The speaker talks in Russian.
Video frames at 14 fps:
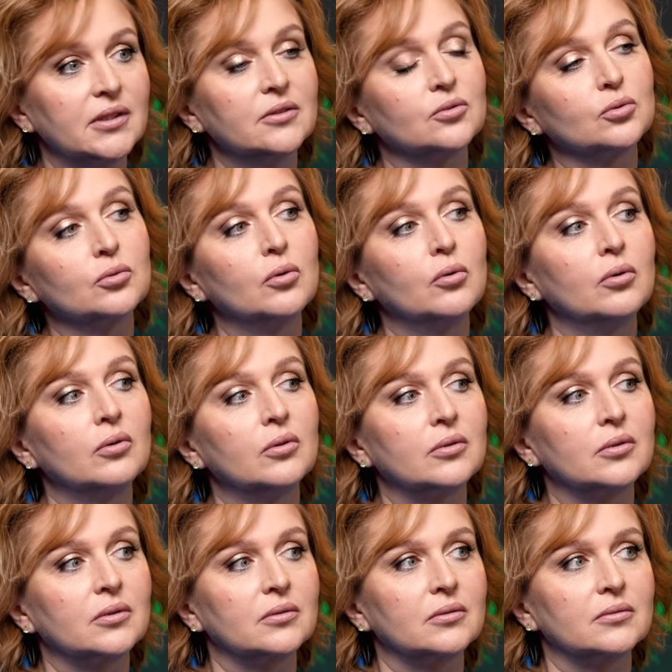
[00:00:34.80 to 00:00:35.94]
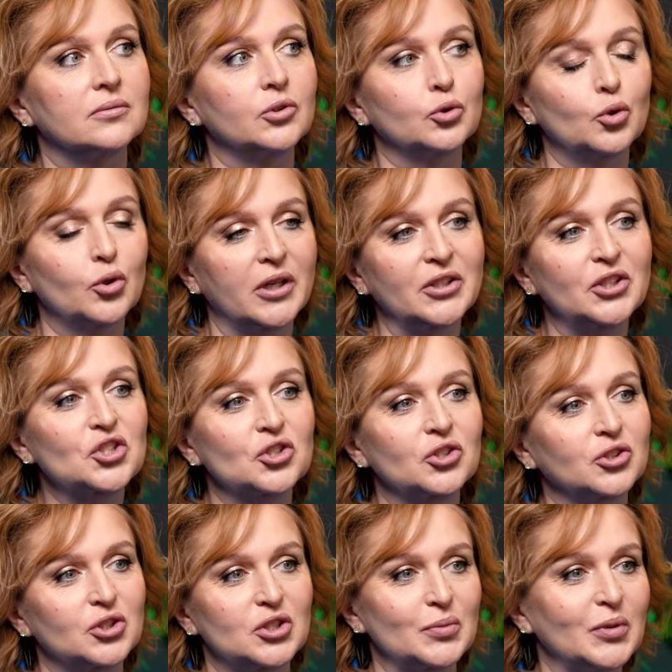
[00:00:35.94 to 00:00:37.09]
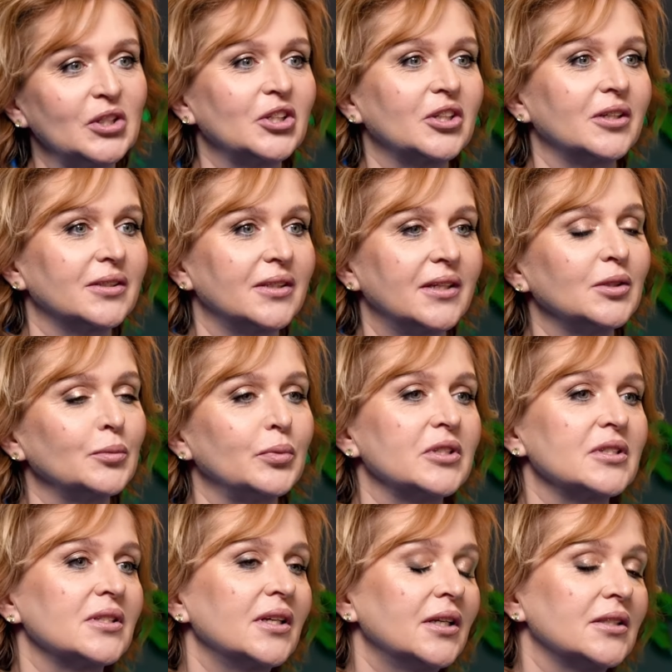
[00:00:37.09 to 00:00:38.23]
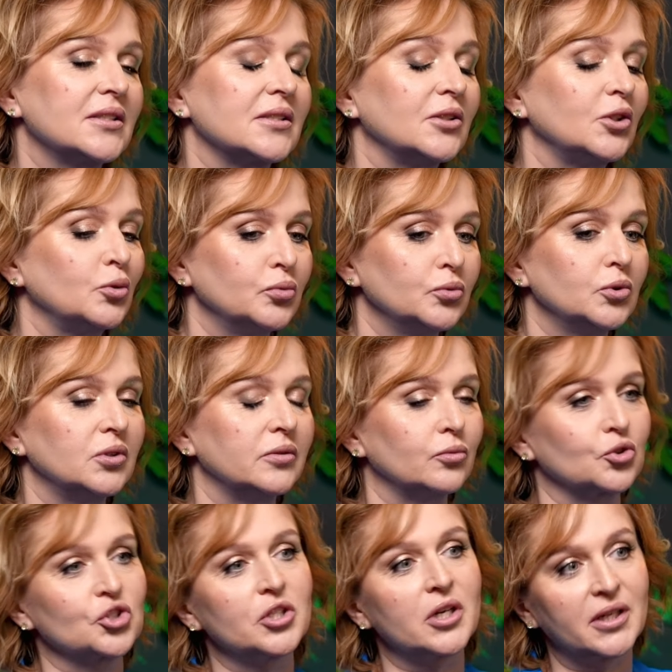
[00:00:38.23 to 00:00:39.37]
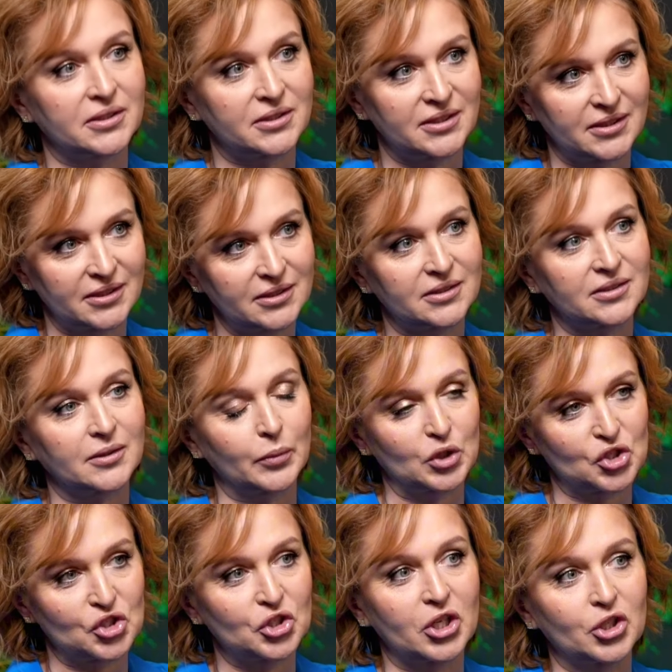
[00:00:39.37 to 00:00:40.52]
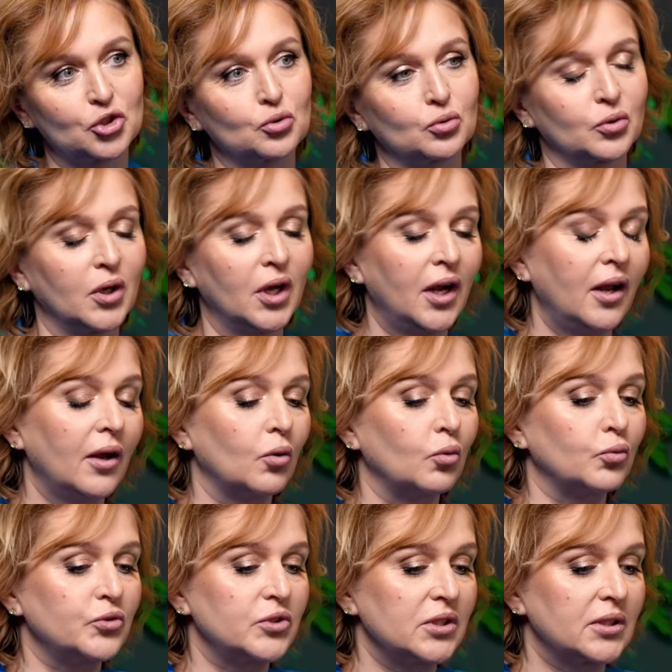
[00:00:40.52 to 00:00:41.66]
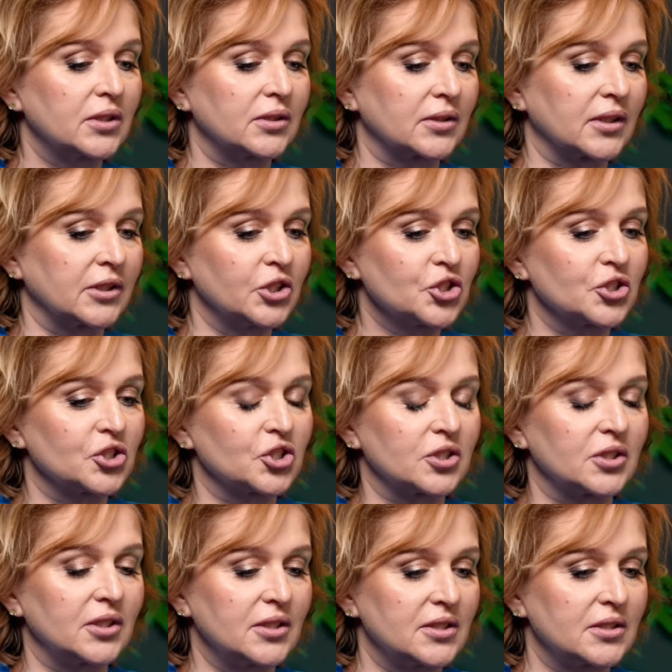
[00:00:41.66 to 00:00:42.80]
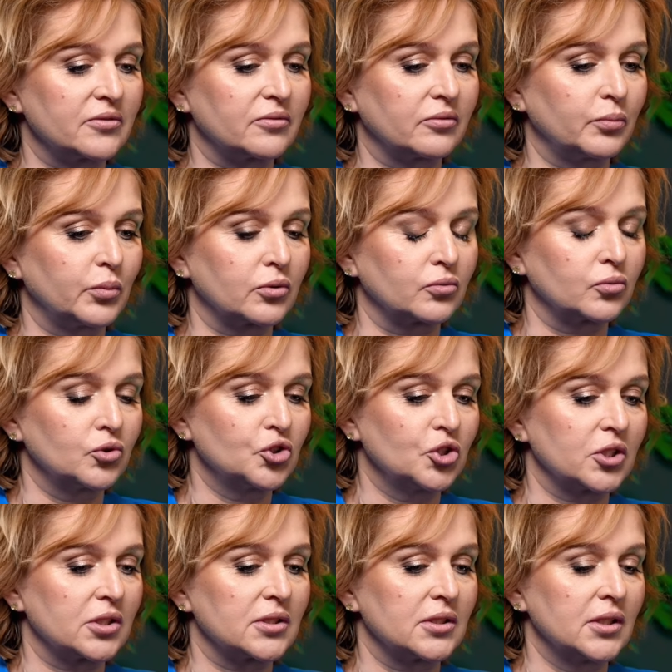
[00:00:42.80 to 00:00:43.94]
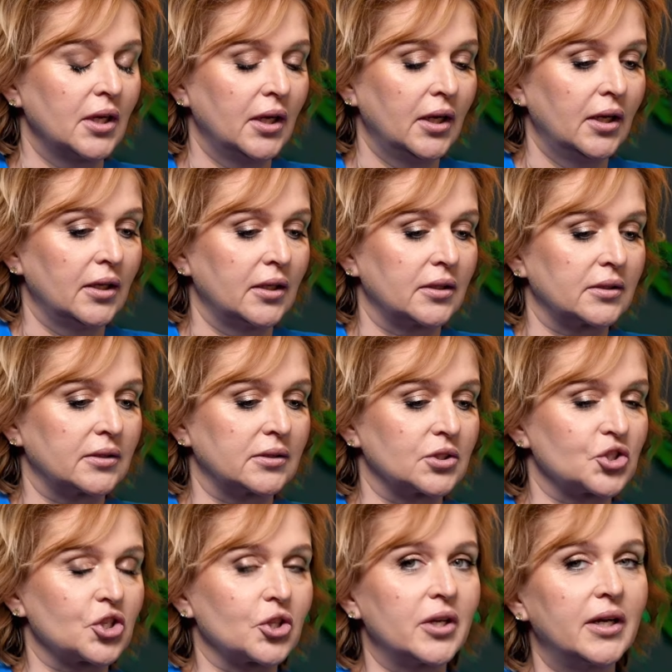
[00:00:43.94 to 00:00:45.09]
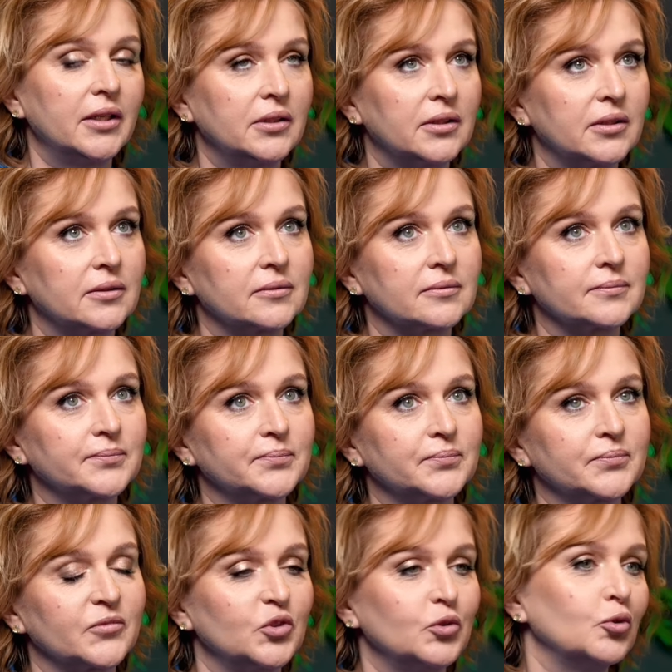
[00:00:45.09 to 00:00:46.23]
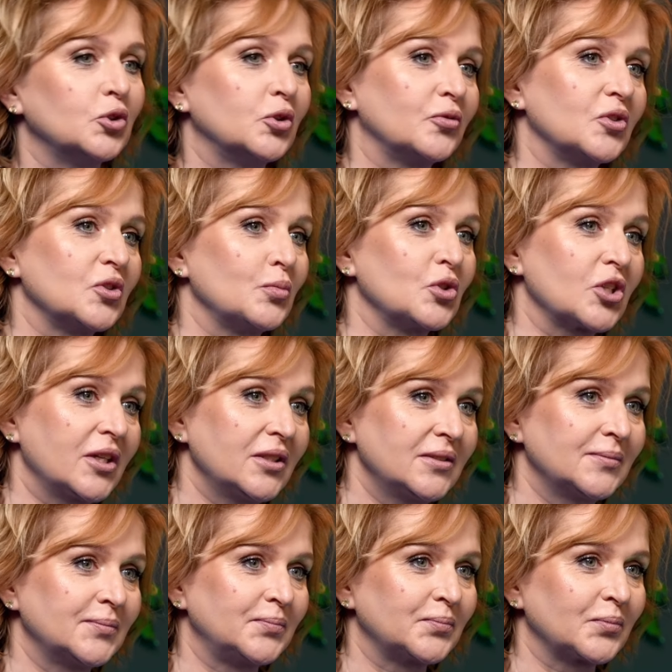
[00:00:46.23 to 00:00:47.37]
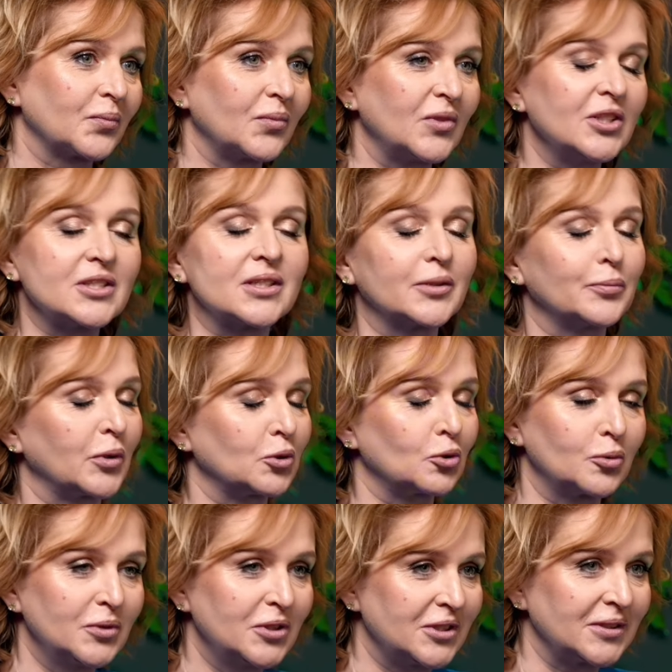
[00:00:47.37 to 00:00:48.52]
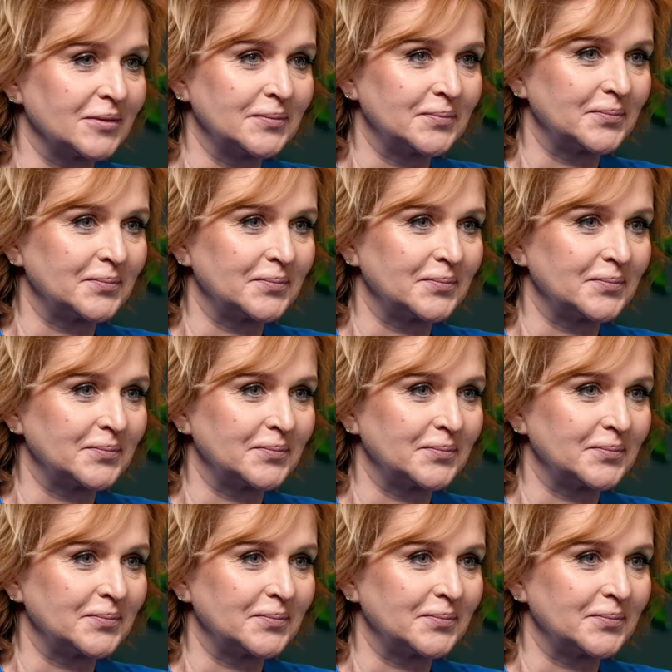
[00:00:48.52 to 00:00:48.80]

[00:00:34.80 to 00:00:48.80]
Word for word: но никто, конечно, себе никогда не признается и не будет его ждать, да, там ожидать, что у всех, конечно же, есть в первую очередь а, желание всего этого избежать, не знать подробности,